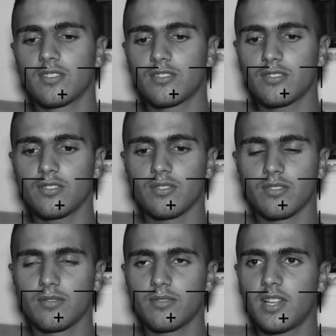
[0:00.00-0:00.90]
شنو
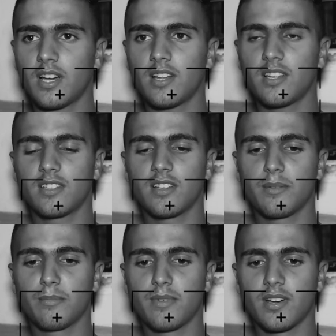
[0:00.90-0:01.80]
الحاله
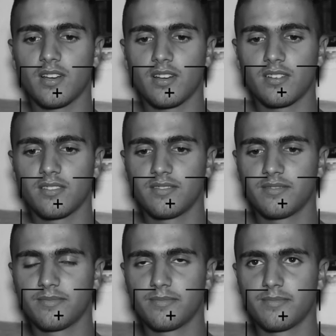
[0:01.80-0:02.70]
ديالو ما
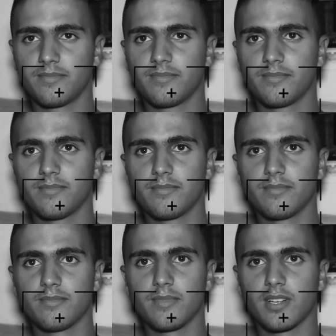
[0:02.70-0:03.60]

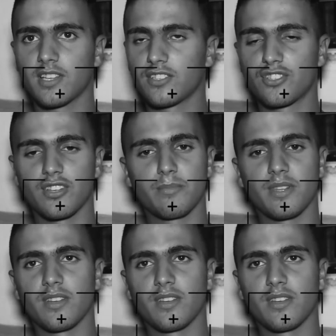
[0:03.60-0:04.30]
ما كان شايف